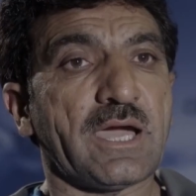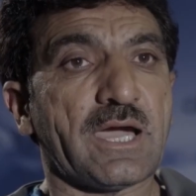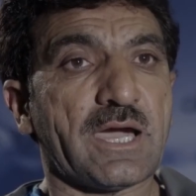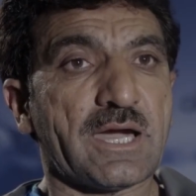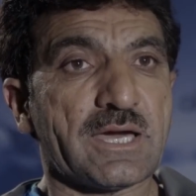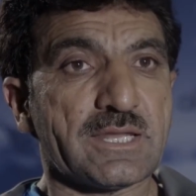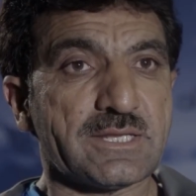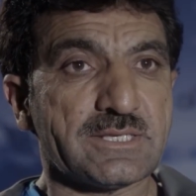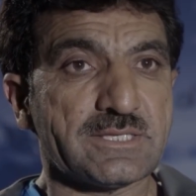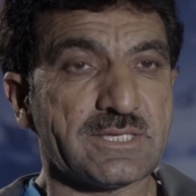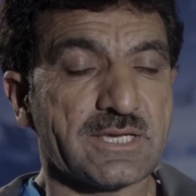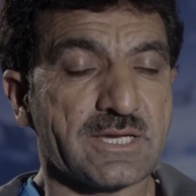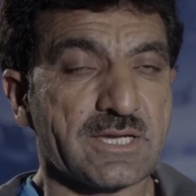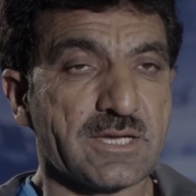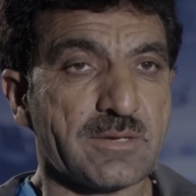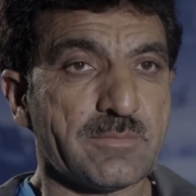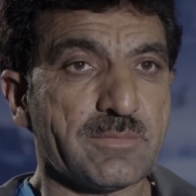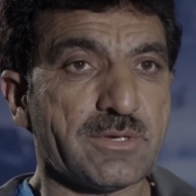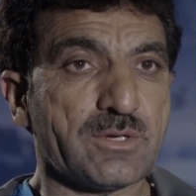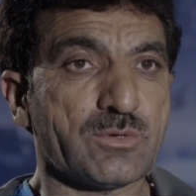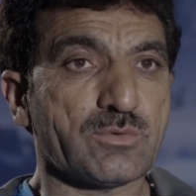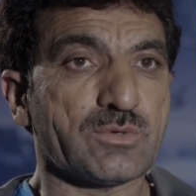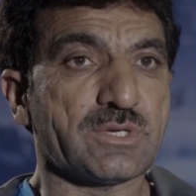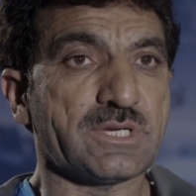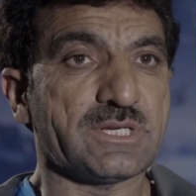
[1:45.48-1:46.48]
हर जगह
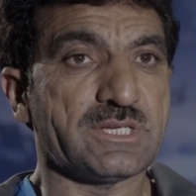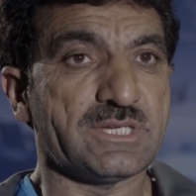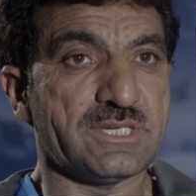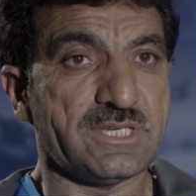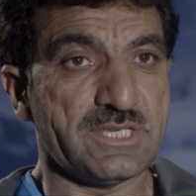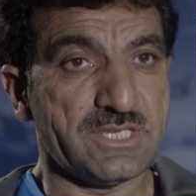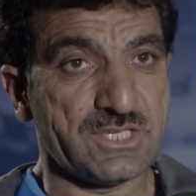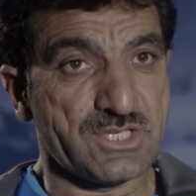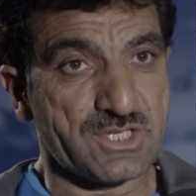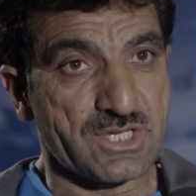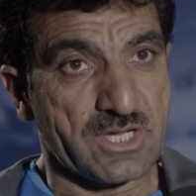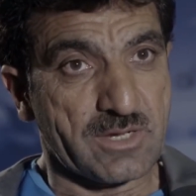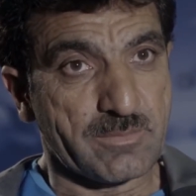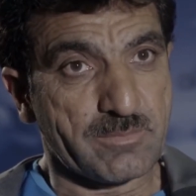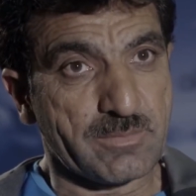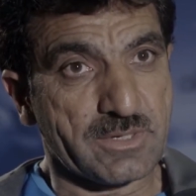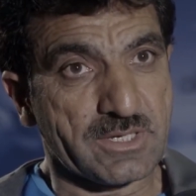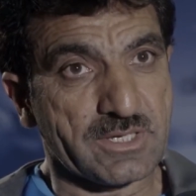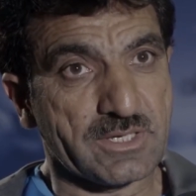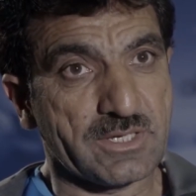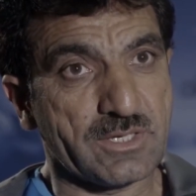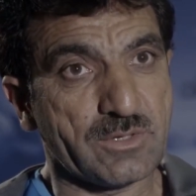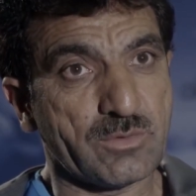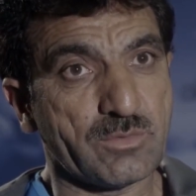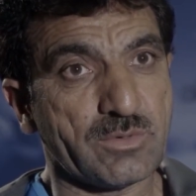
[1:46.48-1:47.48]
में उनके टी शॉप
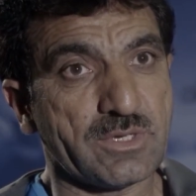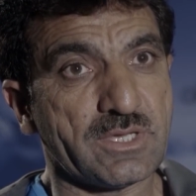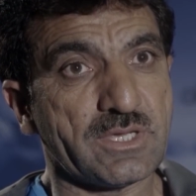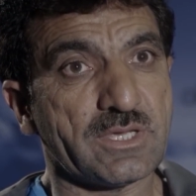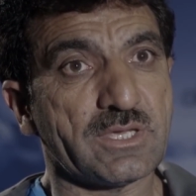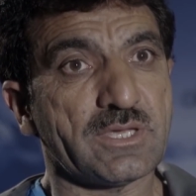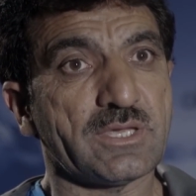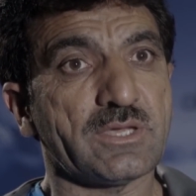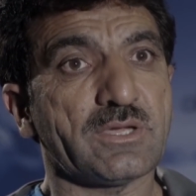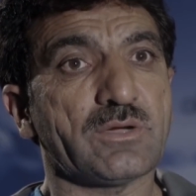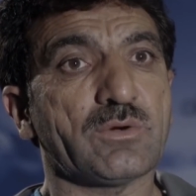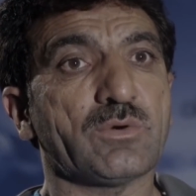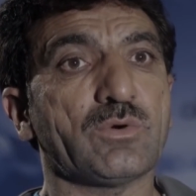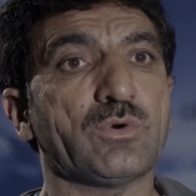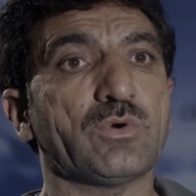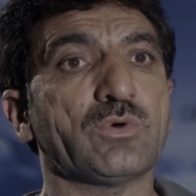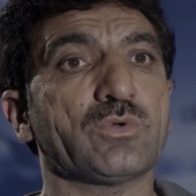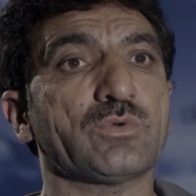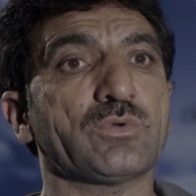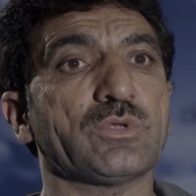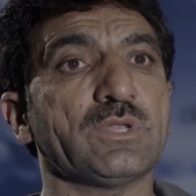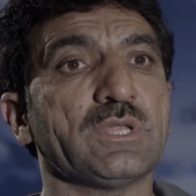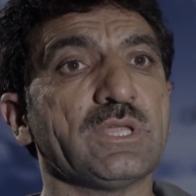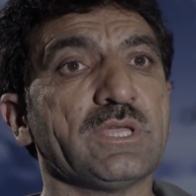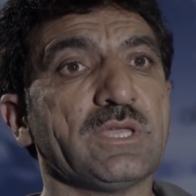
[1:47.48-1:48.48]
बने हुए हैं
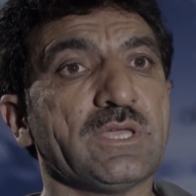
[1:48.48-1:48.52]
और